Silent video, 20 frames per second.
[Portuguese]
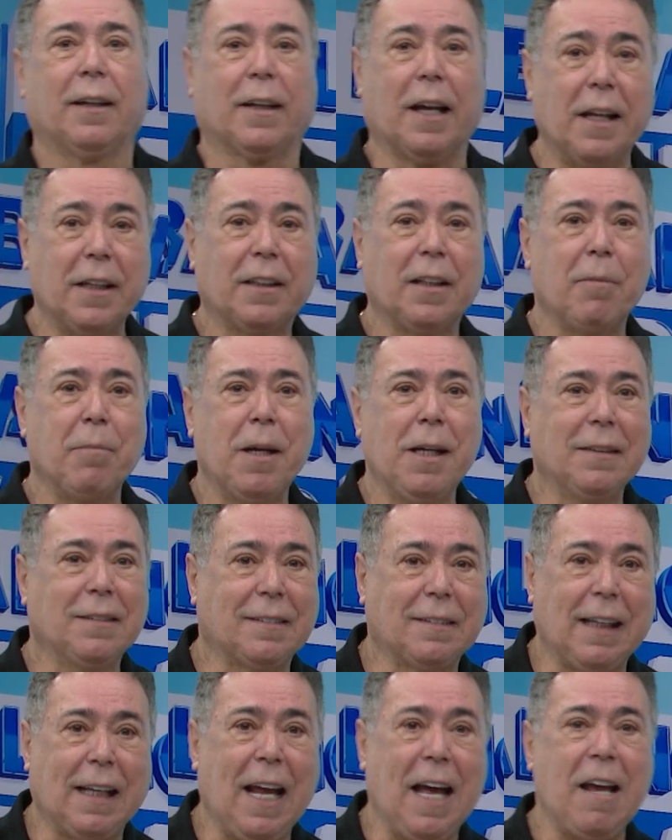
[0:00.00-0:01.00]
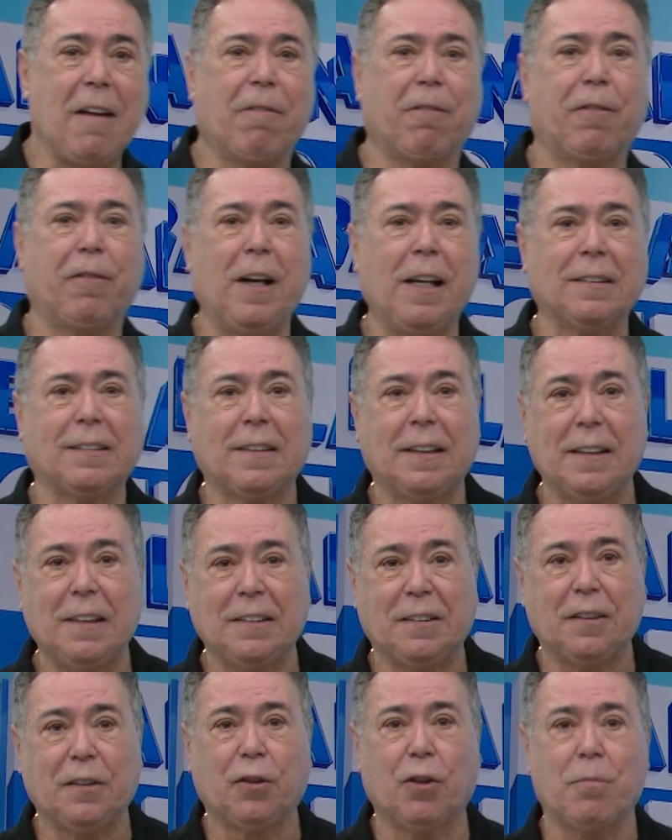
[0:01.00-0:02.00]
Quem também estará em festa
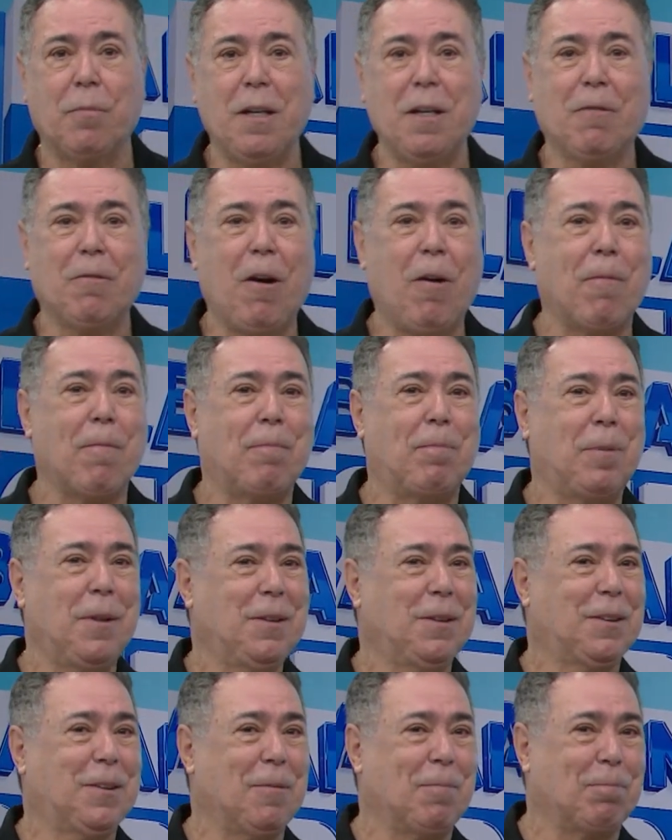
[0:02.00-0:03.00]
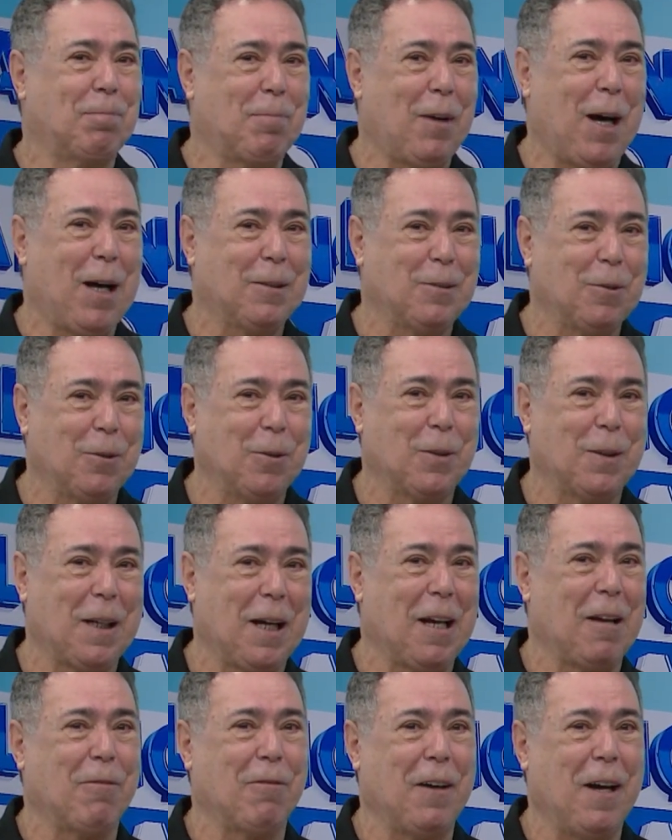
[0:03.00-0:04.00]
nesse domingo é o Principado do
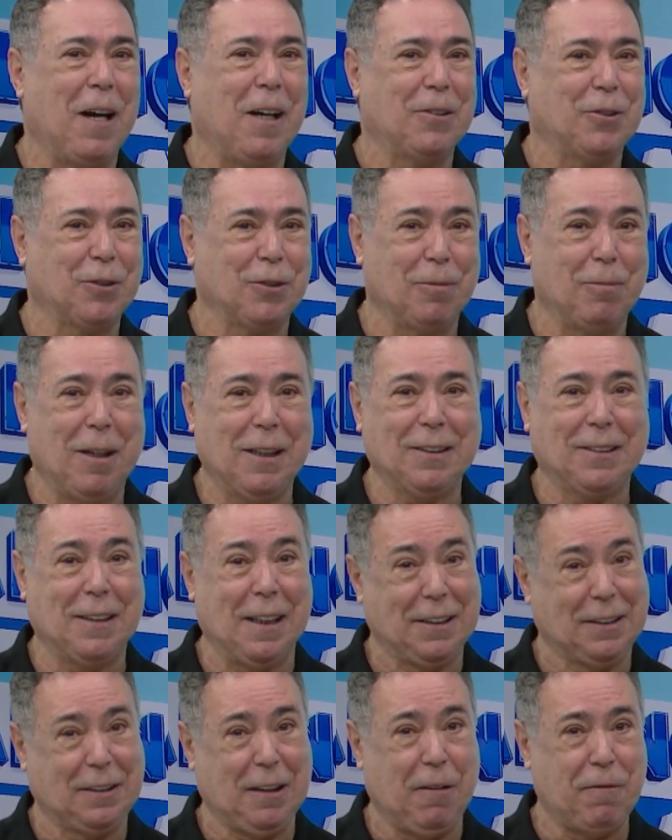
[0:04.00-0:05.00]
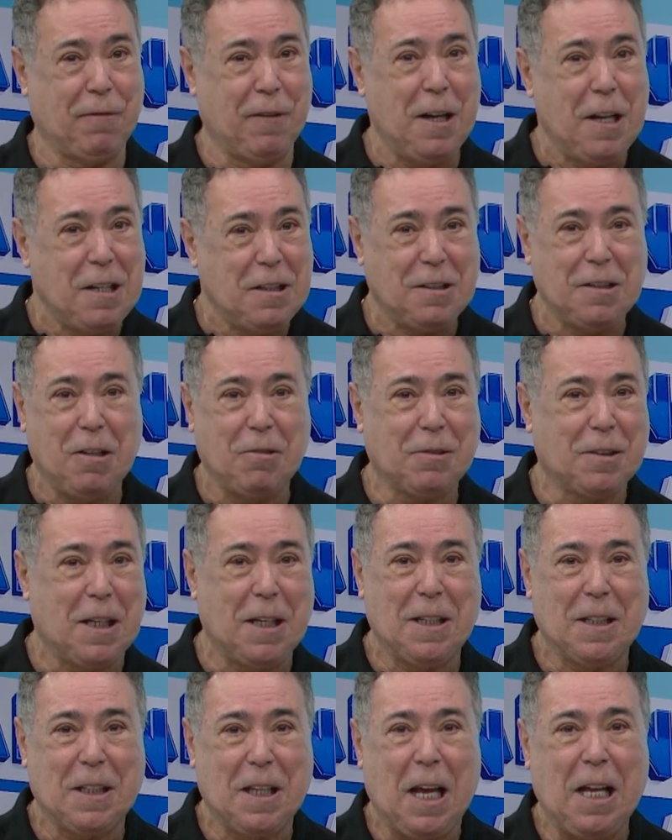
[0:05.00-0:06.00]
Caravaggio, mas desta vez não
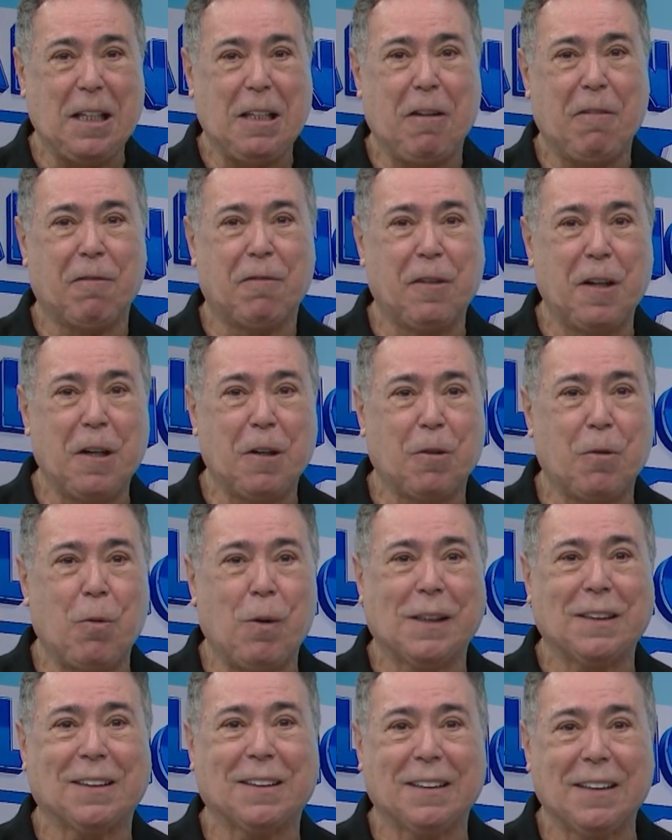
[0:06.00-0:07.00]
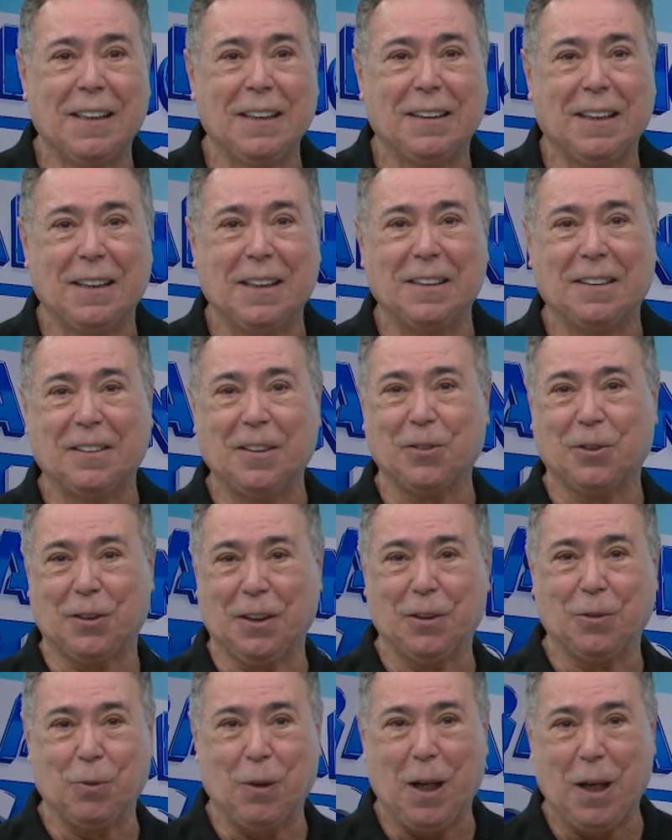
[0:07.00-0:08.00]
tem nada a ver com a santa de seu
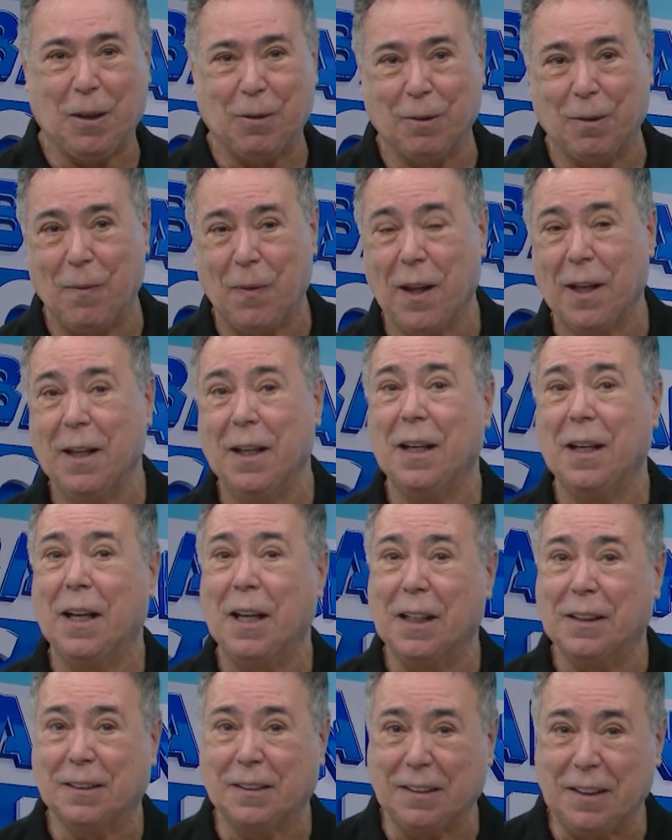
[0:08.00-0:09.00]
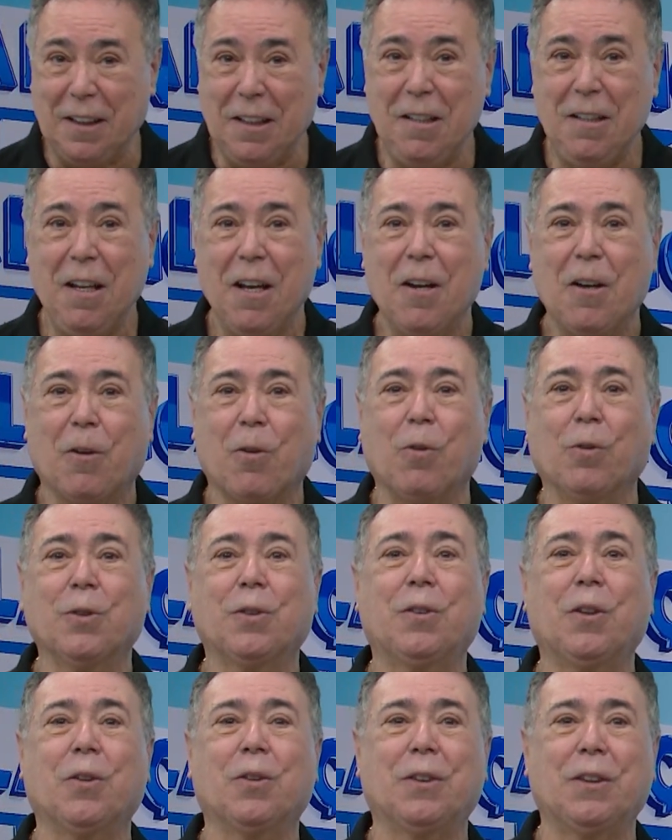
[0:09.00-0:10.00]
santuário, e sim com
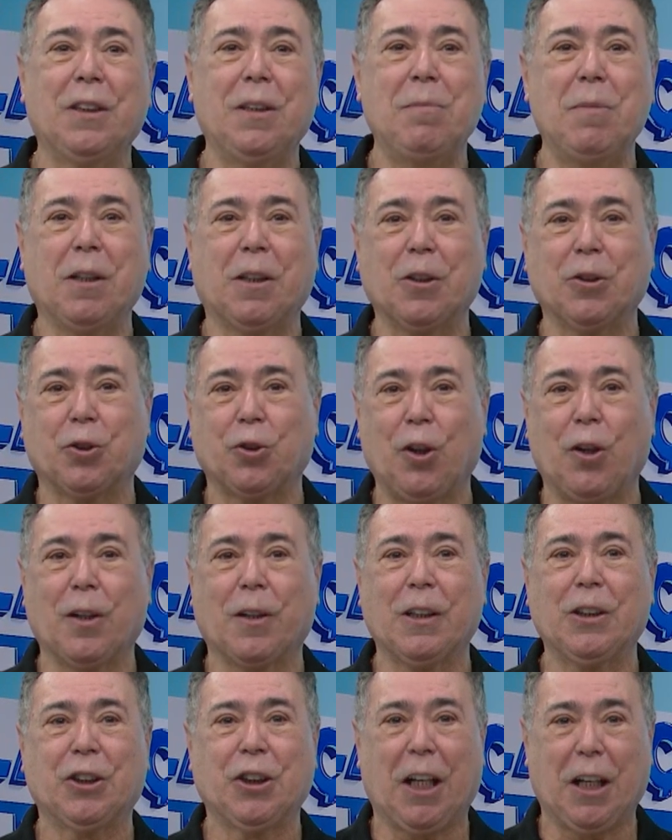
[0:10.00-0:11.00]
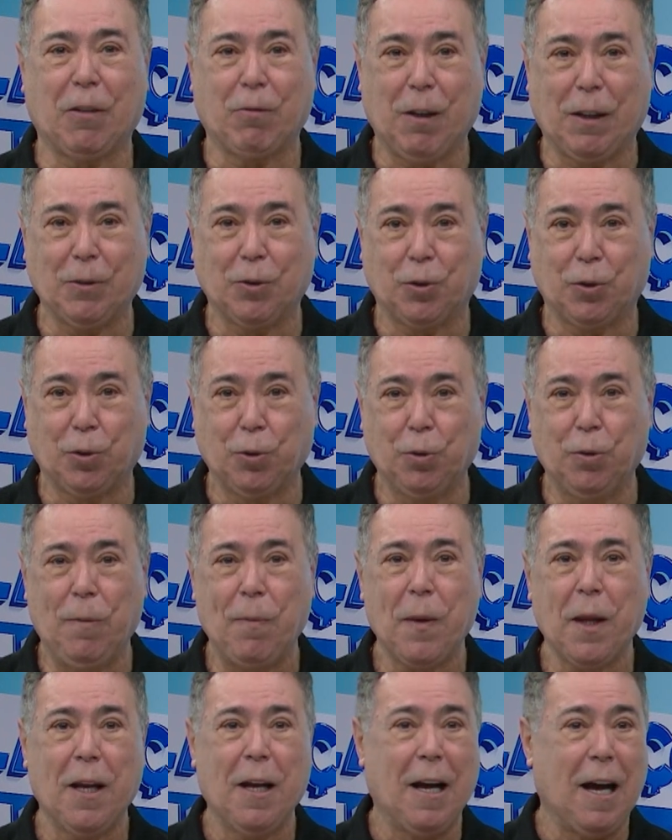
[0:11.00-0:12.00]
seu time que joga em Jaraguá do Sul
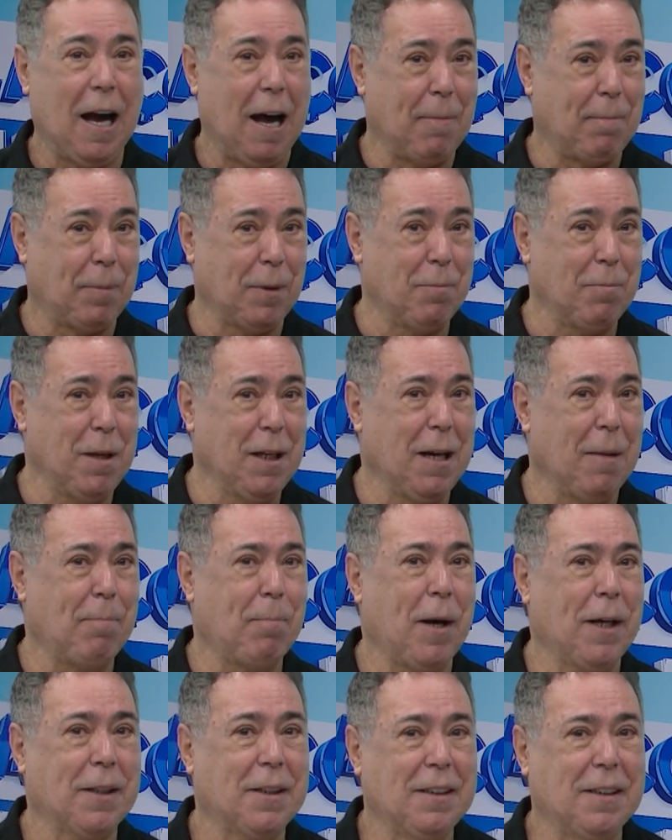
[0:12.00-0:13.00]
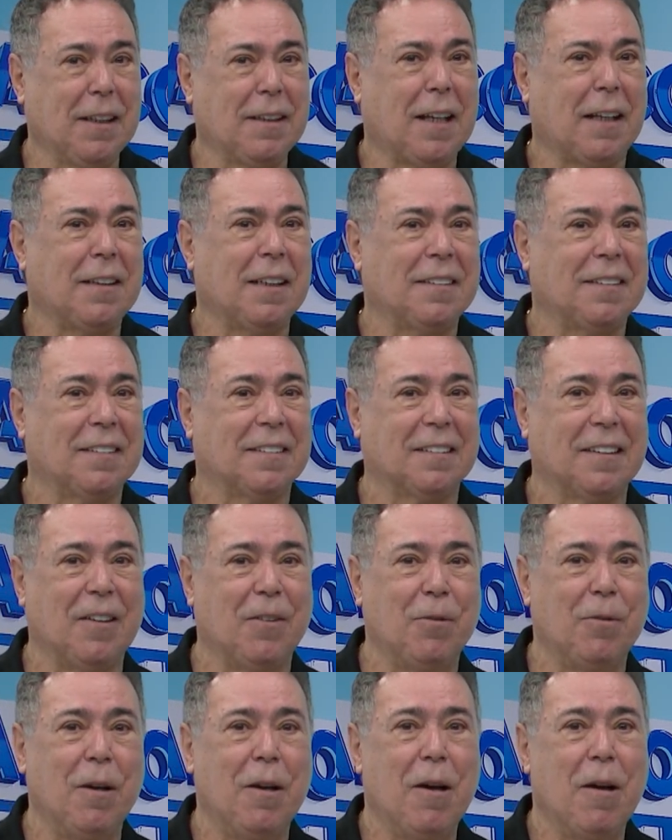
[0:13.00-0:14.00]
a primeira partida da
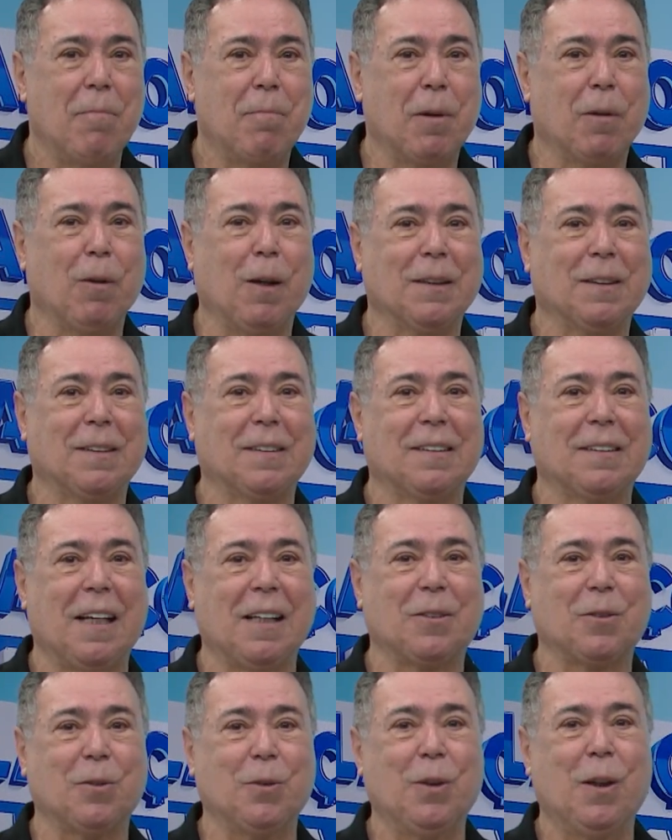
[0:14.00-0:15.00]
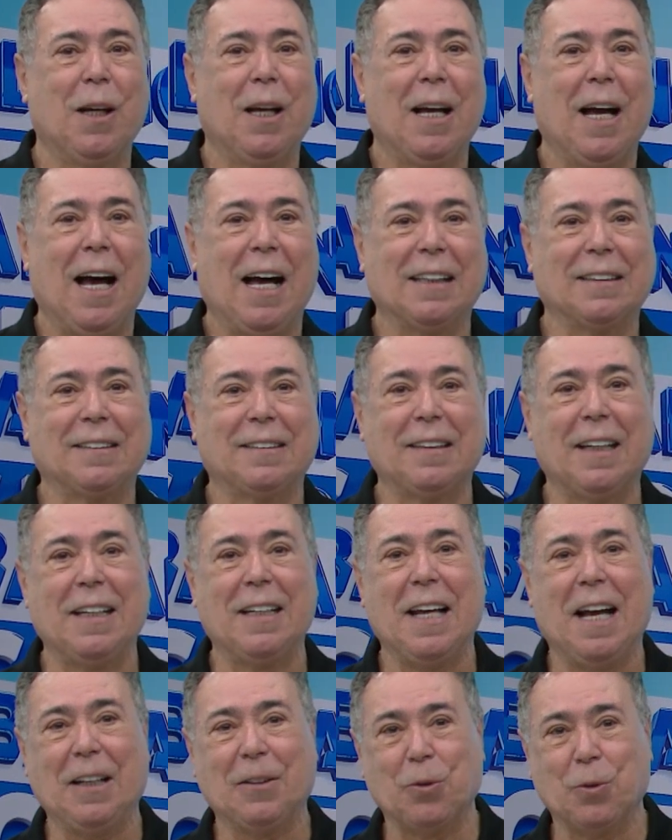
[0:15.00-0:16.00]
decisão pelo acesso à
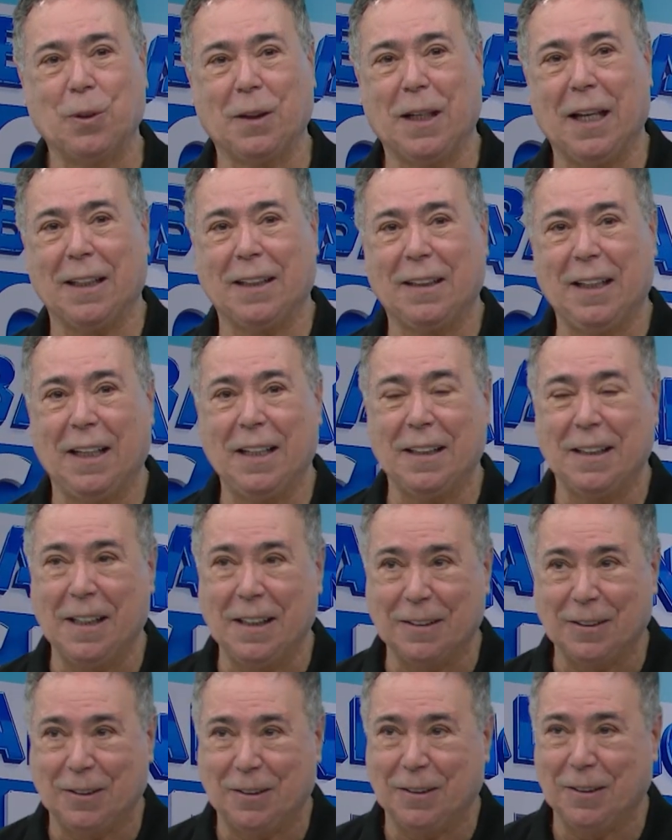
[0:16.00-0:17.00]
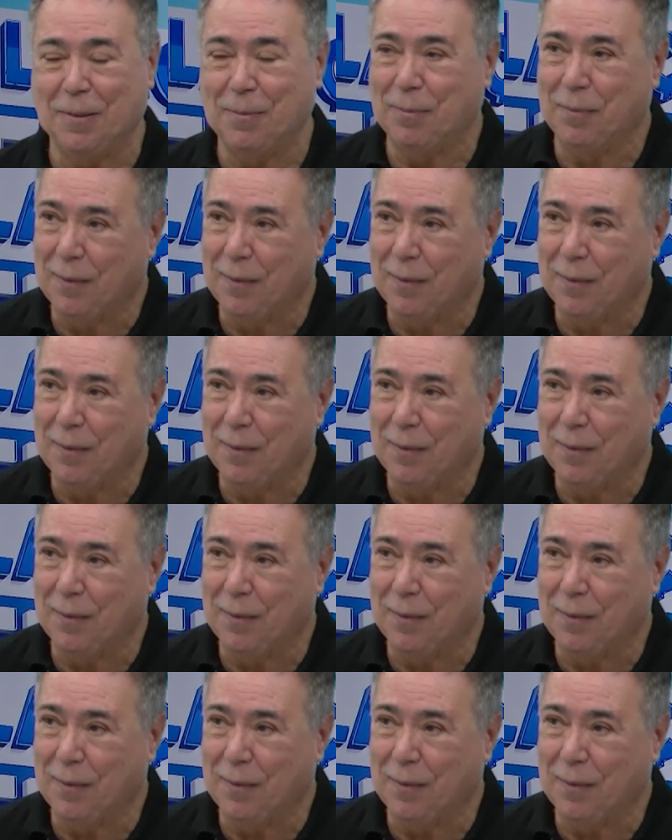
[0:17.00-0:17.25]
Série A do Catarinense.